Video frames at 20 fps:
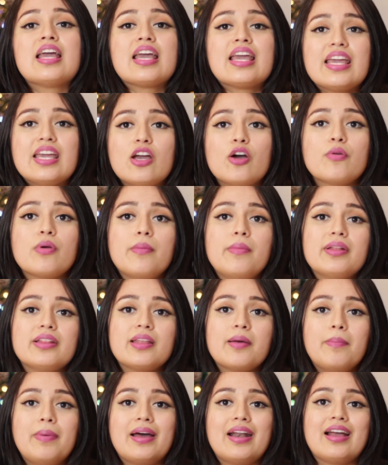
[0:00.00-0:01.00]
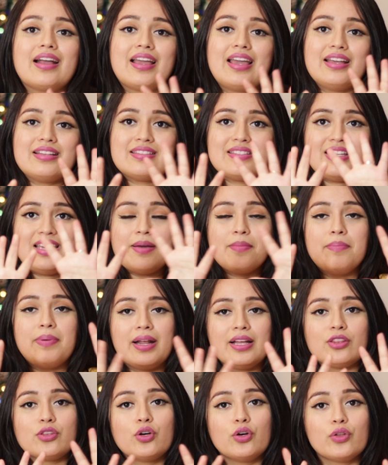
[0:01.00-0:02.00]
y obviamente para que
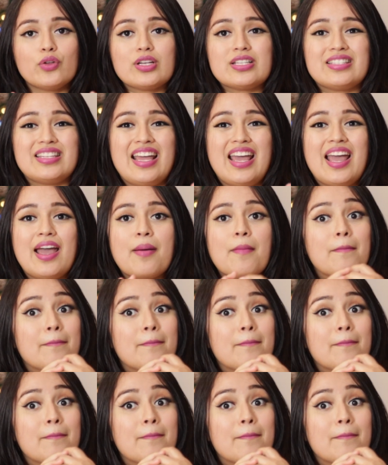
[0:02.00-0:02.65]
siempre todo esté